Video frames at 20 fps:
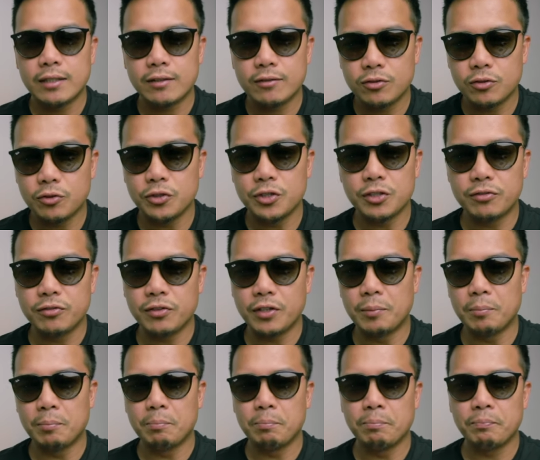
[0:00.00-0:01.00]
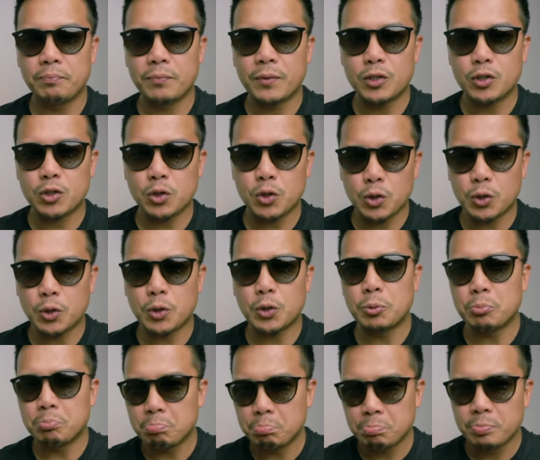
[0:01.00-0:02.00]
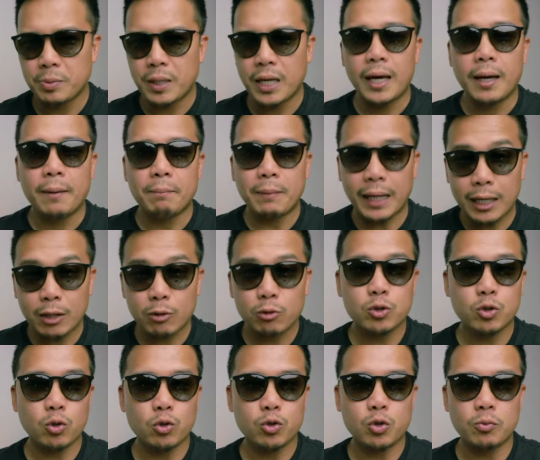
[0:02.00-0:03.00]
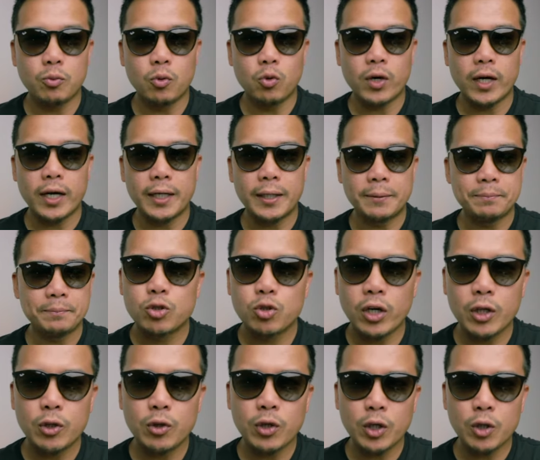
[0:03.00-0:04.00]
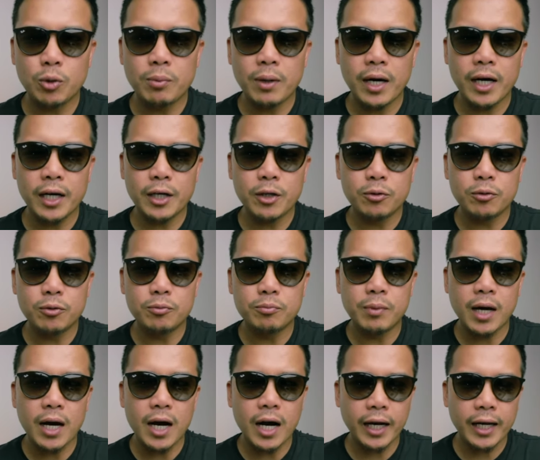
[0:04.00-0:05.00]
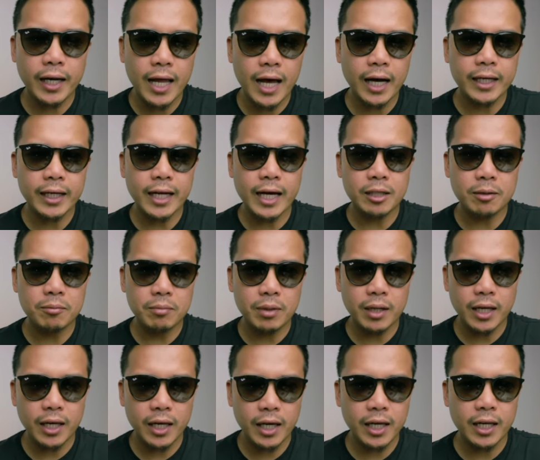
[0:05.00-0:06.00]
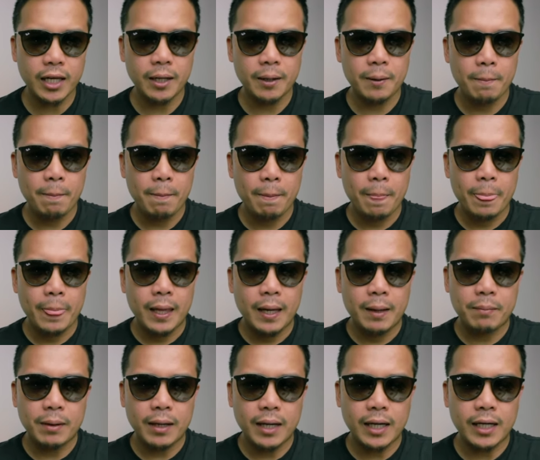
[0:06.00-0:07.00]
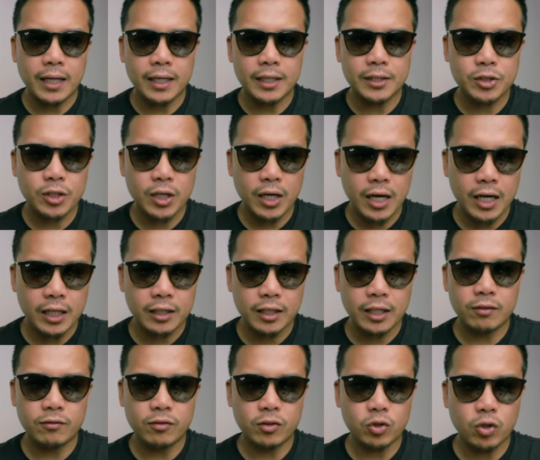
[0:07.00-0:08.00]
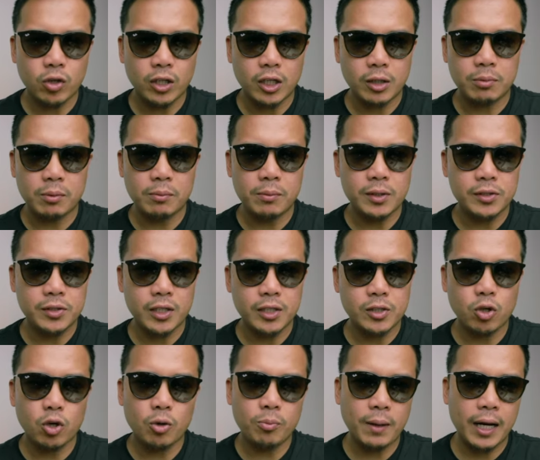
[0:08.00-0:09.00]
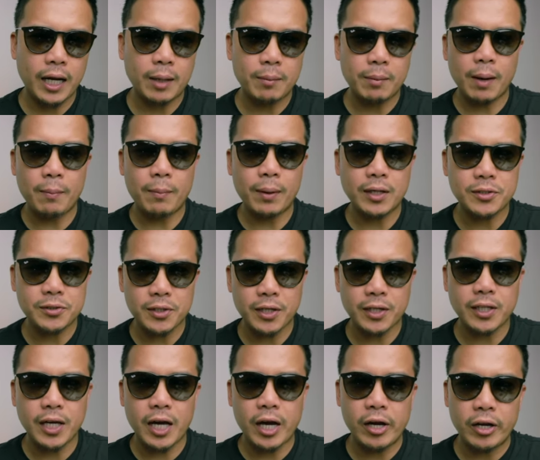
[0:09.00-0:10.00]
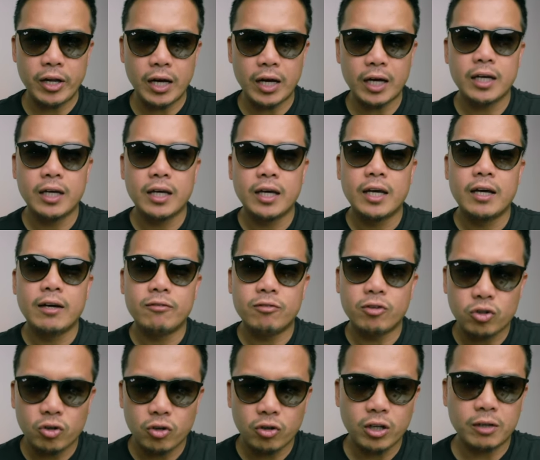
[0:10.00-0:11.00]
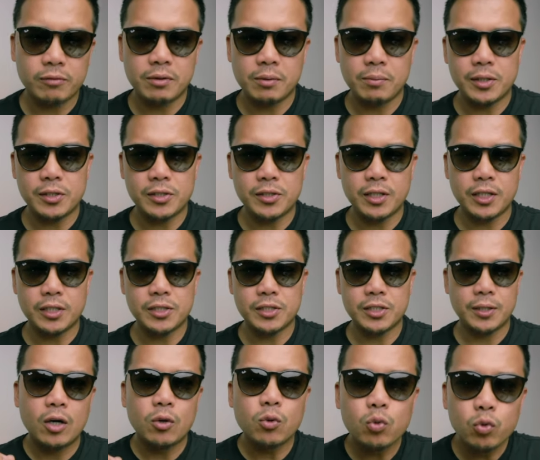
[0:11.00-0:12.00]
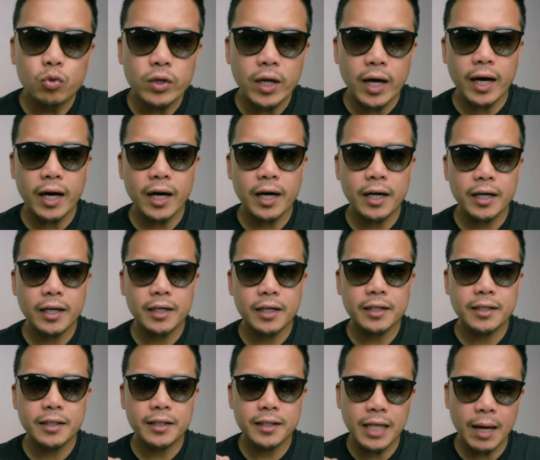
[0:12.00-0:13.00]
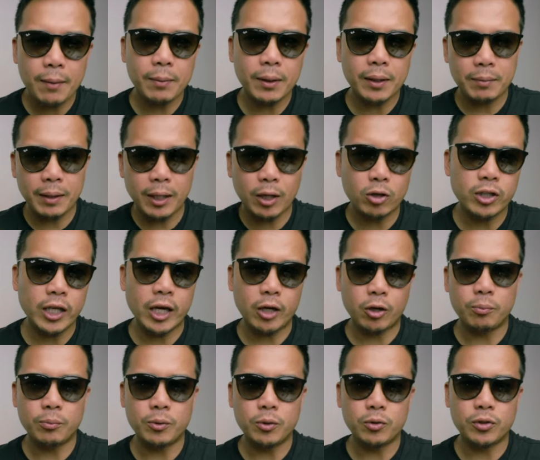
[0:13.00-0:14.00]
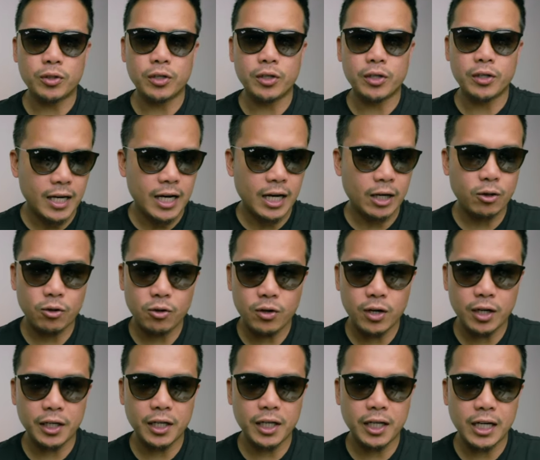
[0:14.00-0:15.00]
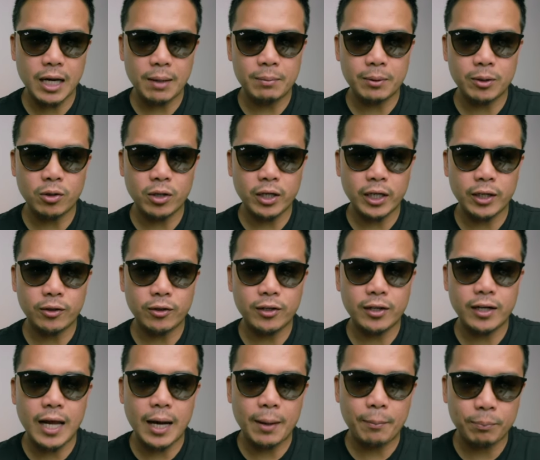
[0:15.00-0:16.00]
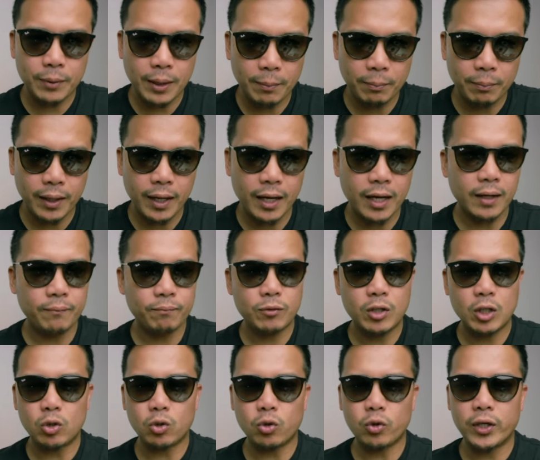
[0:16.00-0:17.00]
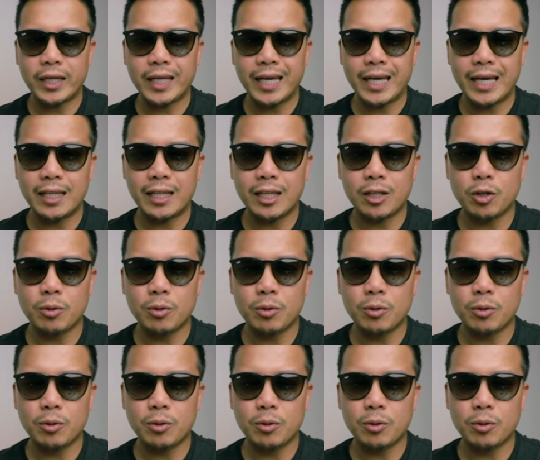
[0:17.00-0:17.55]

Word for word: Fujifilm. So, parang gusto ko subukan. So, ano-ano ba yung mga kailangan natin bilhin? para sa ating photography business o para makapag-start tayo ng photography business. Una, dapat meron tayong computer. Ako, ang ginagamit ko ngayon, laptop lang. Dito ko ine-edit